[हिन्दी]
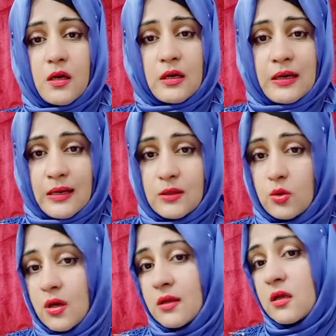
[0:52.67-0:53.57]
गलत
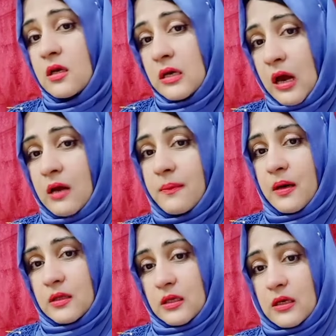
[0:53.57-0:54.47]
और ख़तरनाक
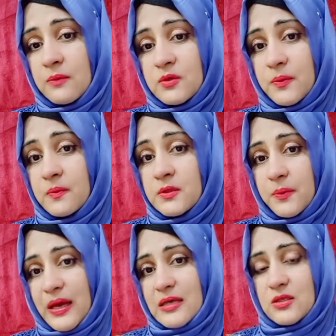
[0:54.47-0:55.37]
बात है कि हम जब
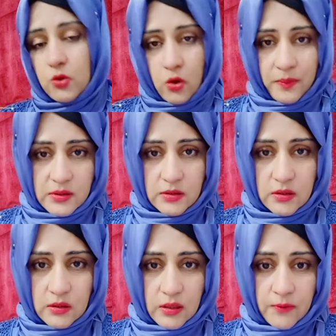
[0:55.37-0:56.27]
जब ऐसे कमेंट्स
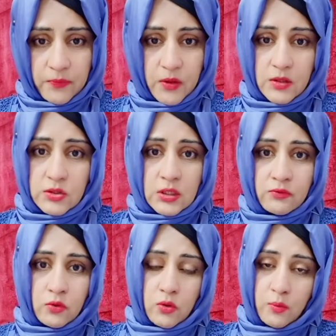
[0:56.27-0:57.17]
करते हैं जी
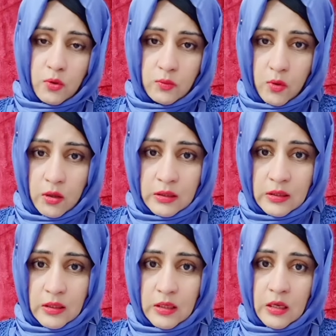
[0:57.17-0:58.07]
वो लोग बहुत मॉडर्न
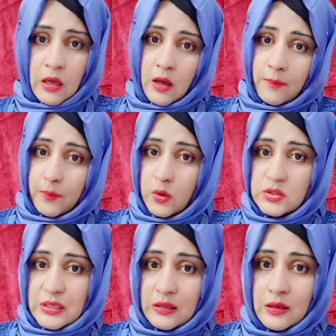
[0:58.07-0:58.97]
थे बहुत
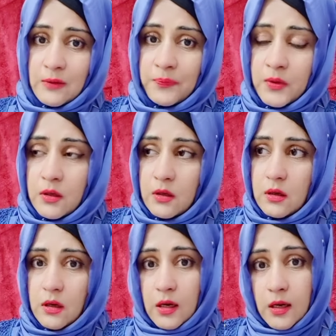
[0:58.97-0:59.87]
ज़्यादा
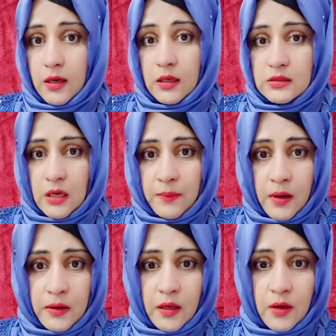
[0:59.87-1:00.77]
अल्लाह का अजाब
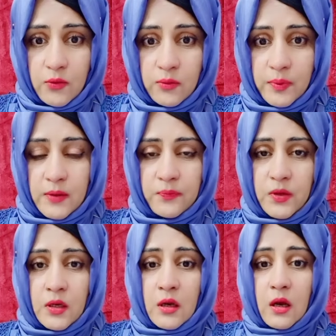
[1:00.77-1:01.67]
आ गया है उन पर
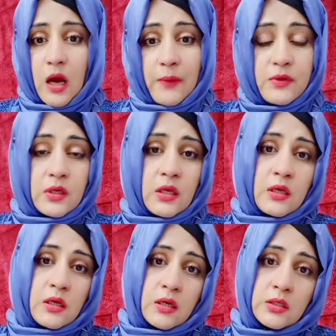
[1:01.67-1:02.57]
आप
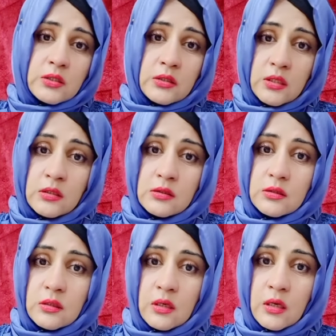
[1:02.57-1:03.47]
यकीन करें जितने
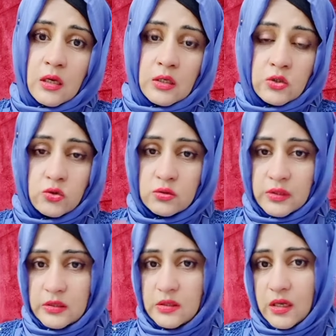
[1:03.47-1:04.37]
टर्की के जो
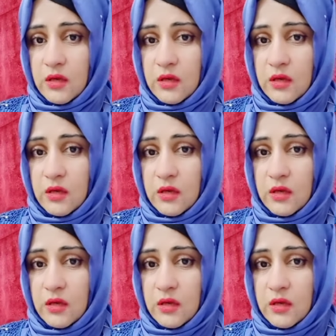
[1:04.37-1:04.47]
जलजिले की